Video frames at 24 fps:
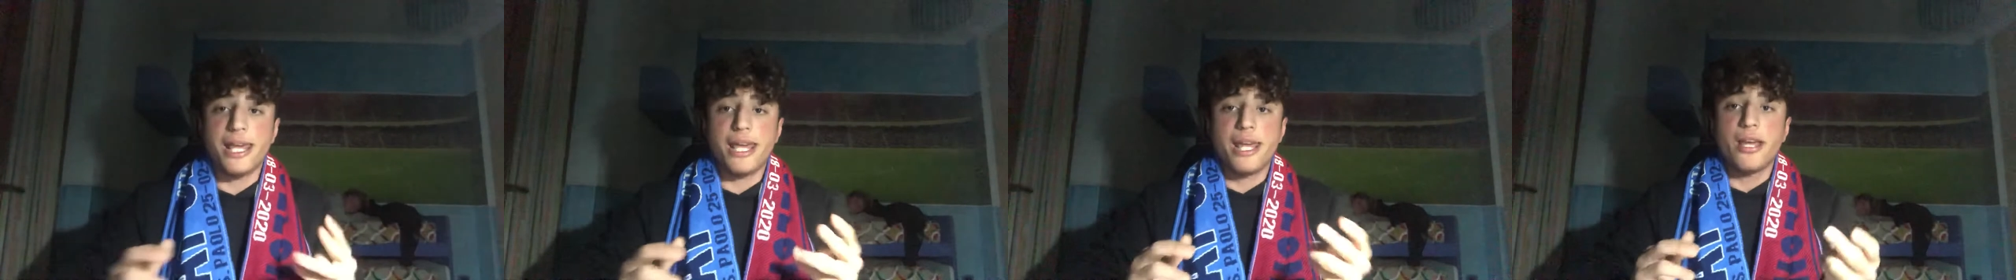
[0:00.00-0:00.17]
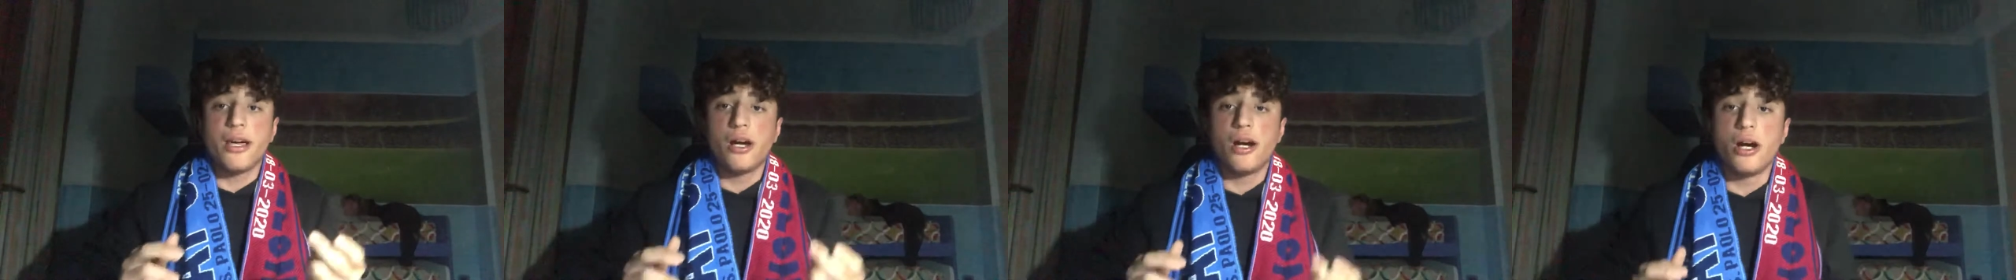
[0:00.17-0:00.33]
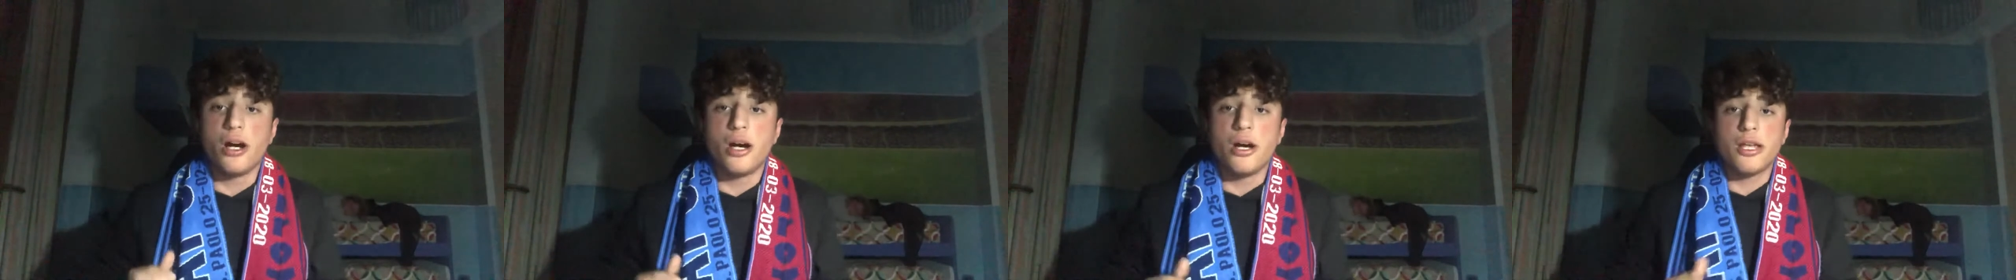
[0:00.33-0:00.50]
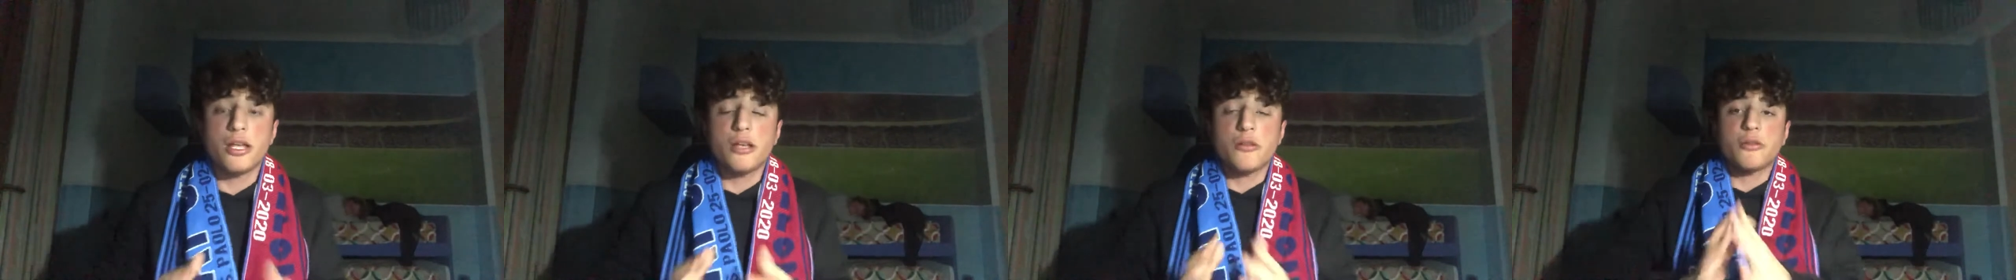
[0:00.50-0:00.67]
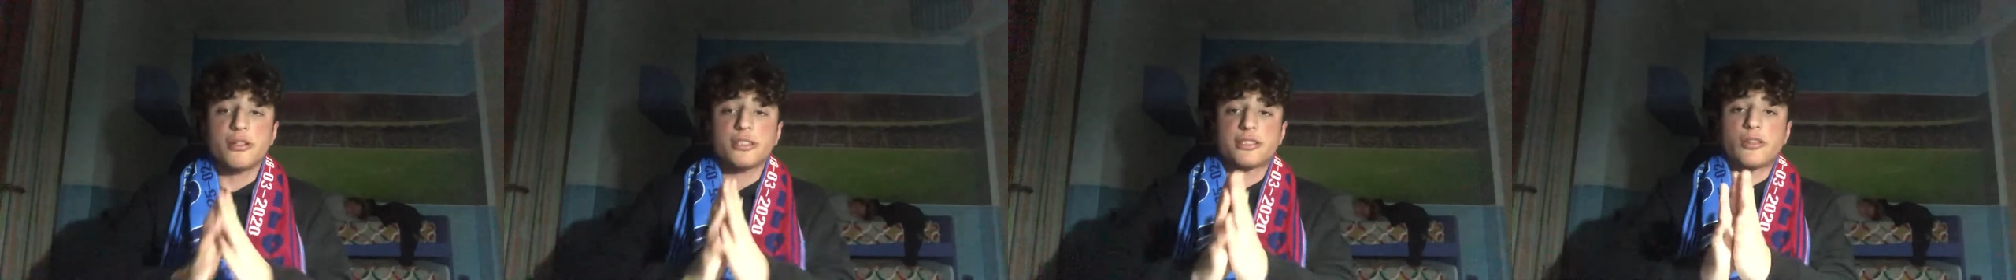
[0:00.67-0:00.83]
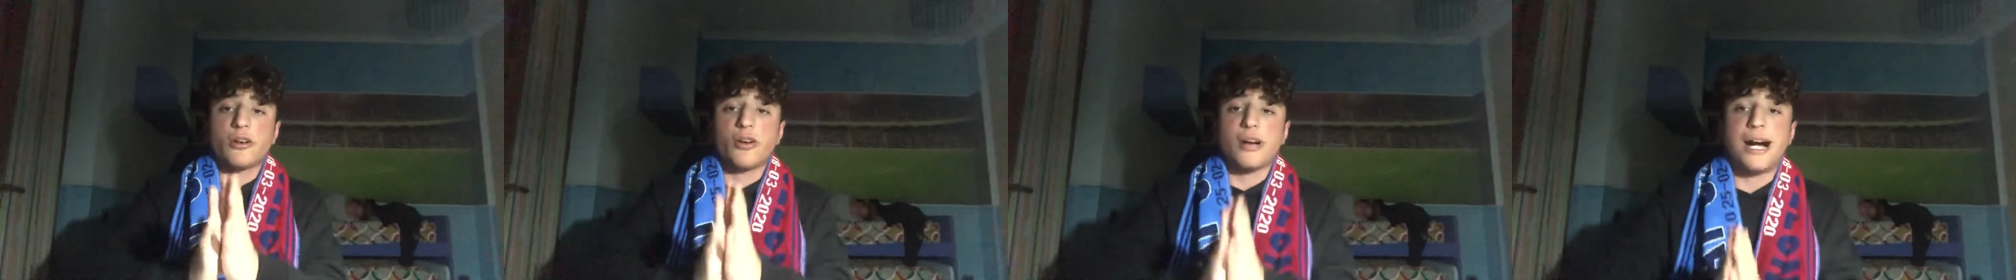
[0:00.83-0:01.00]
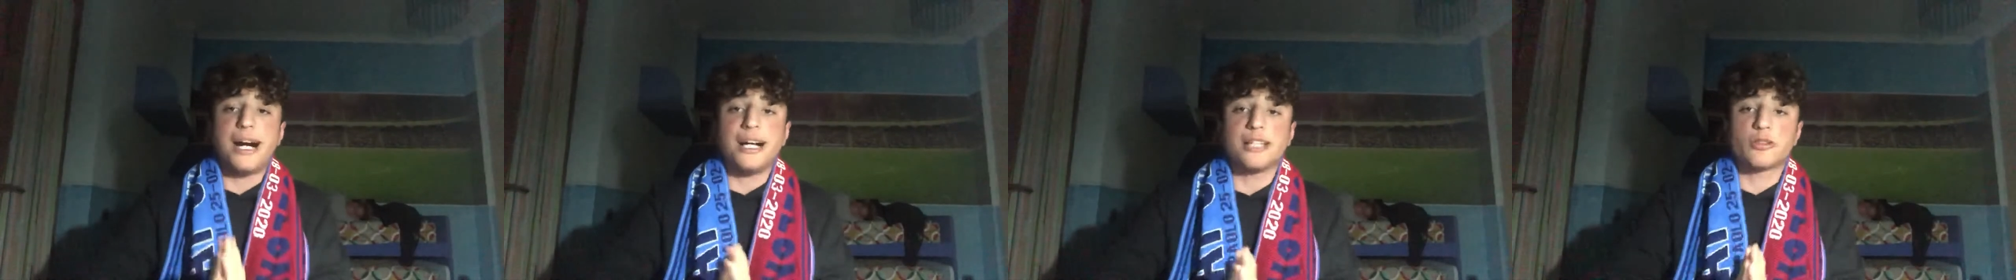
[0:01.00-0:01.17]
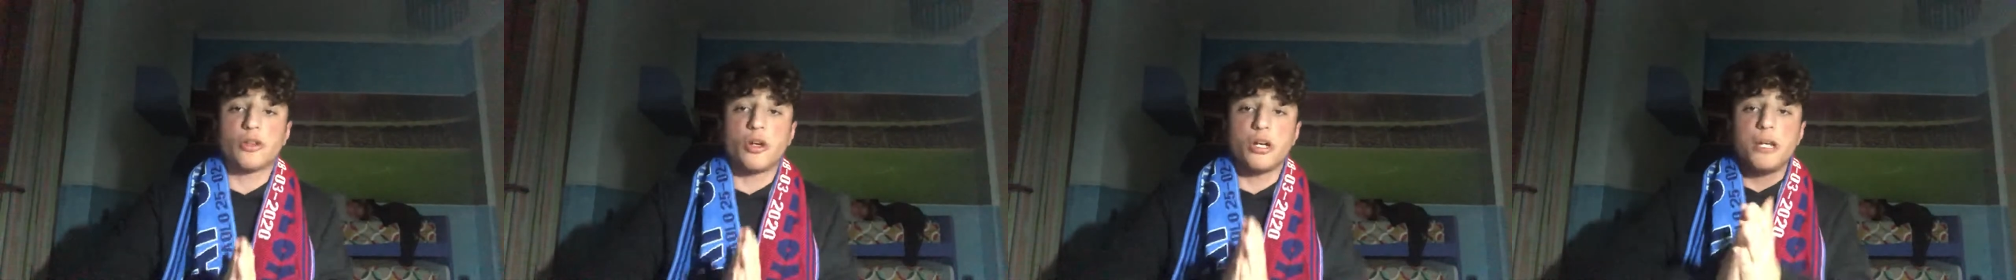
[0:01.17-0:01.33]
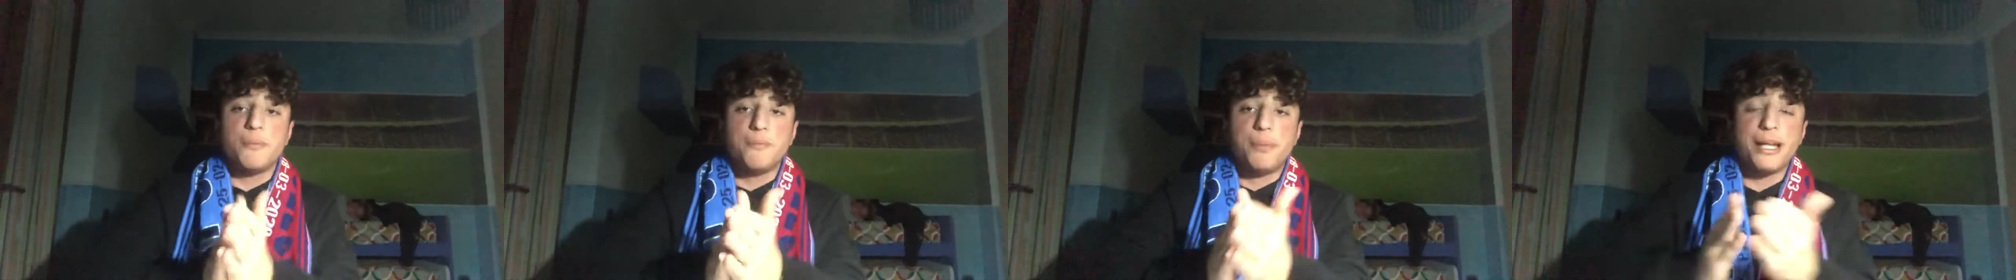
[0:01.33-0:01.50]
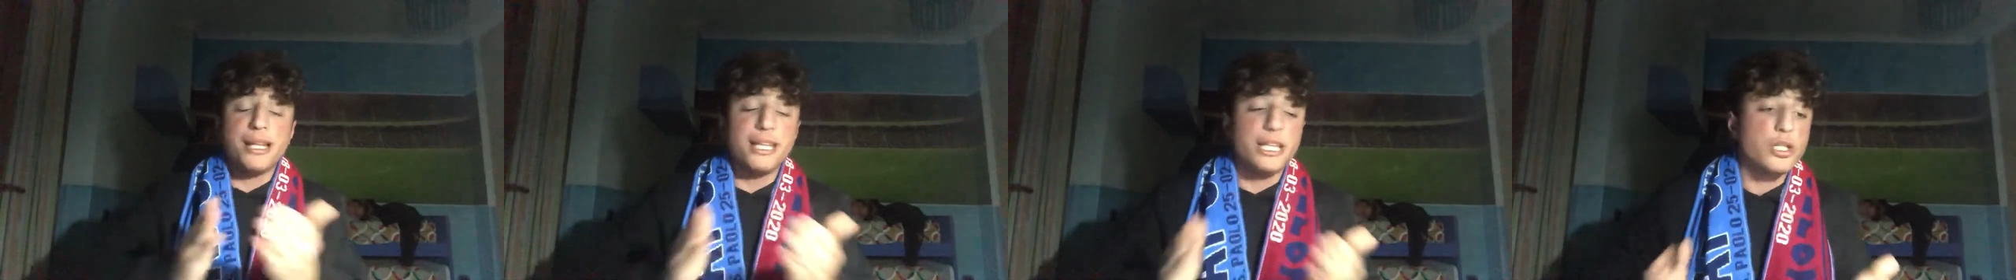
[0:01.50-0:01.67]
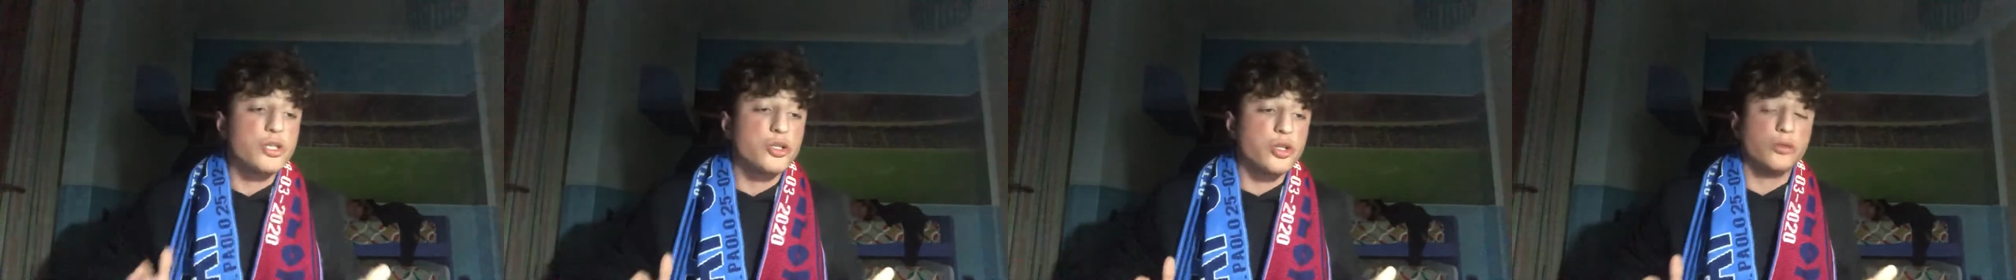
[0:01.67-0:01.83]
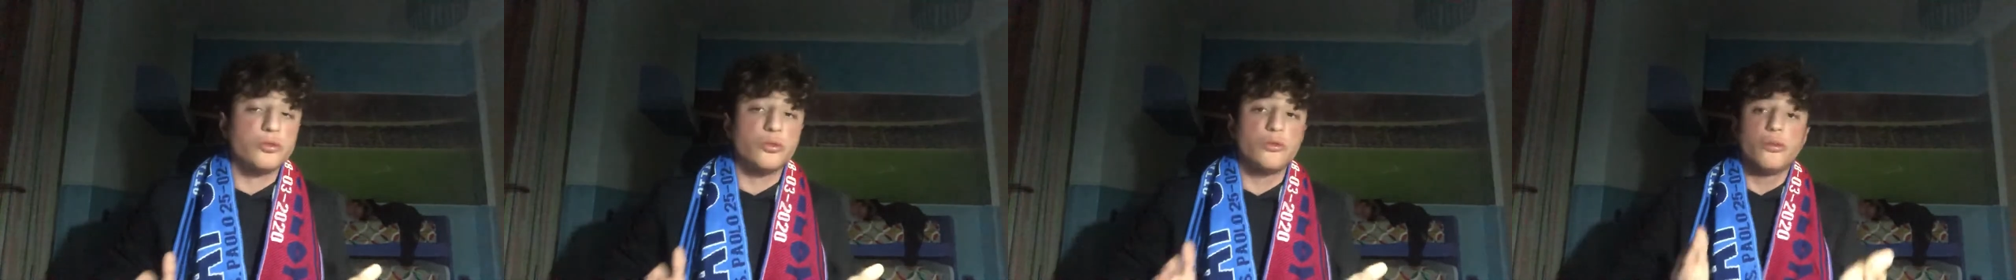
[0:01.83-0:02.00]
E eh, in questo caso il
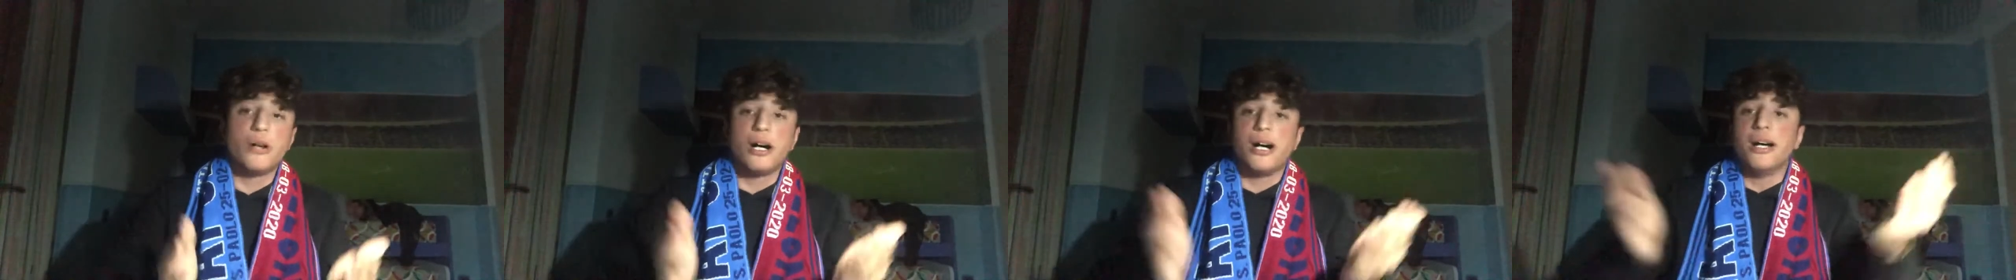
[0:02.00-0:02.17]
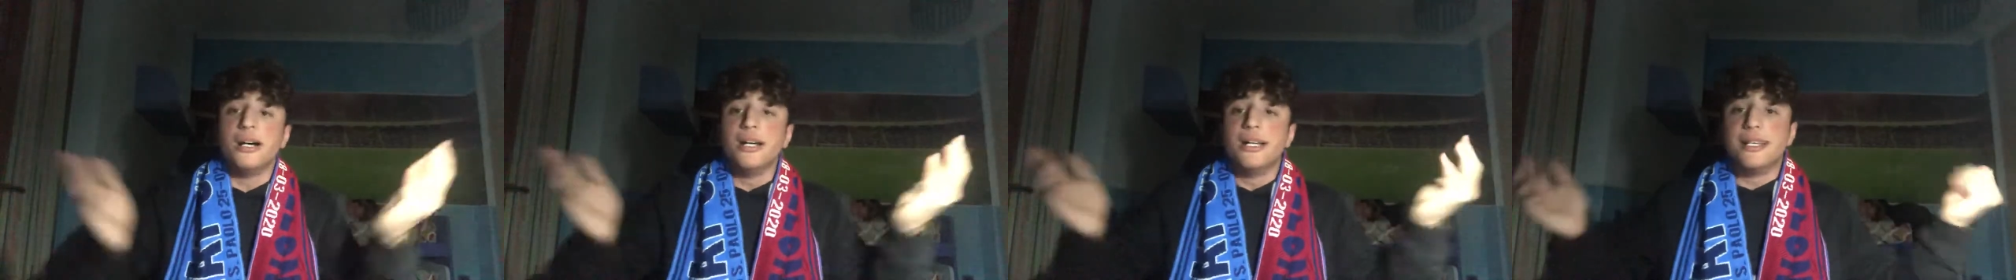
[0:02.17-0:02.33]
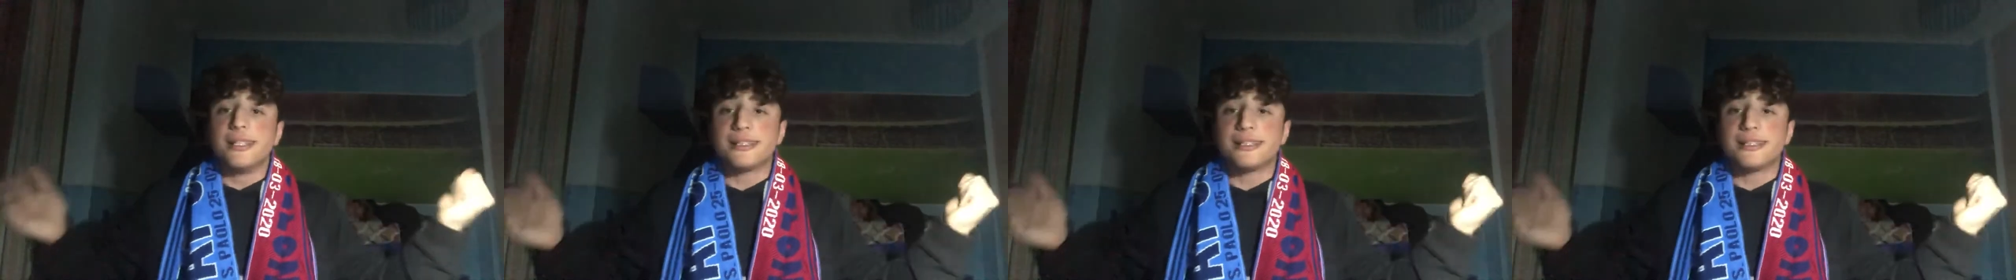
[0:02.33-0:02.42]
palleggio tuo